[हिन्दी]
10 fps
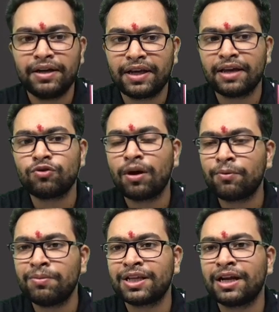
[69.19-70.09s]
ठीक है तो
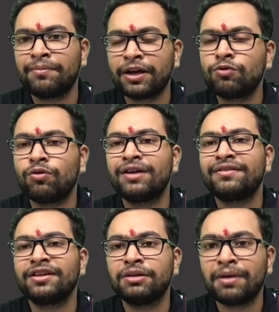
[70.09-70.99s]
आपको बताना पड़ेगा पॉइंट
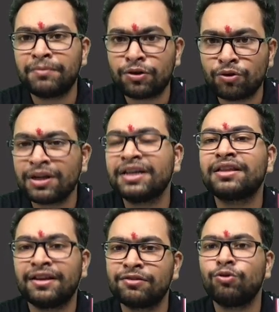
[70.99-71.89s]
सेक्शन में आपने टोटल
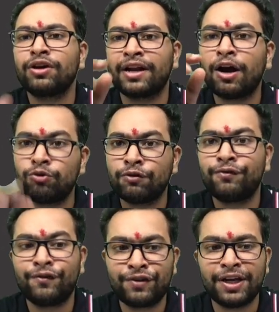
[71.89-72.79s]
कितना स्कोर करा आउट ऑफ
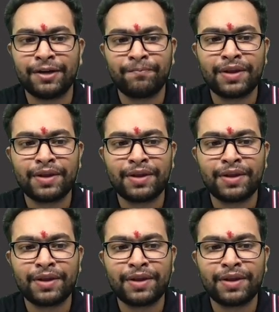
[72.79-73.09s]
फिफ्टी